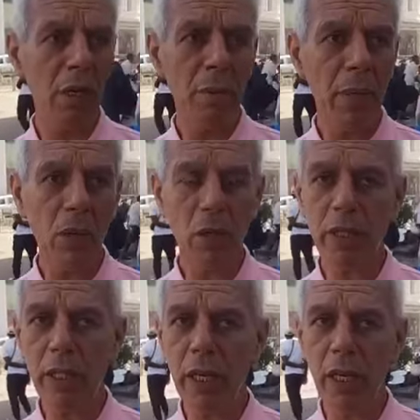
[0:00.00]
من اول
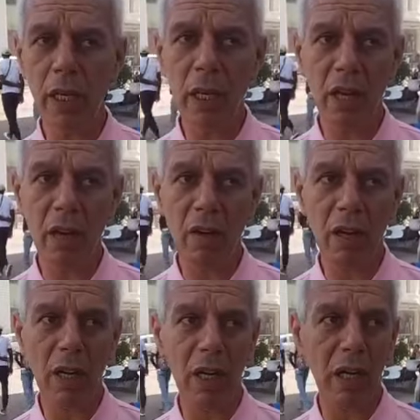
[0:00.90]
الدنيا
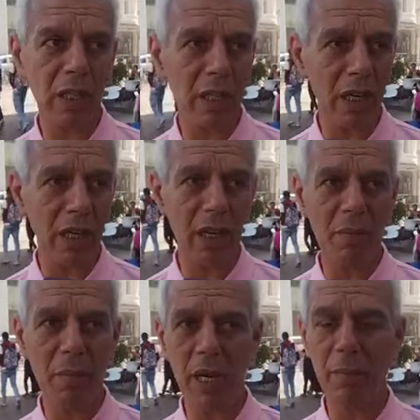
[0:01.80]

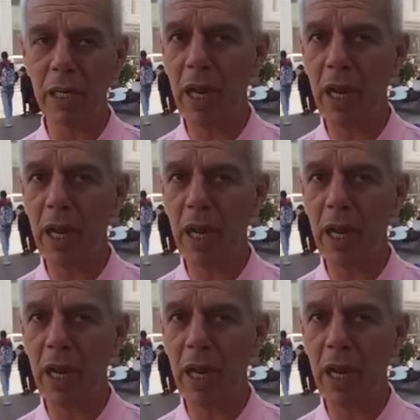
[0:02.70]
المغربي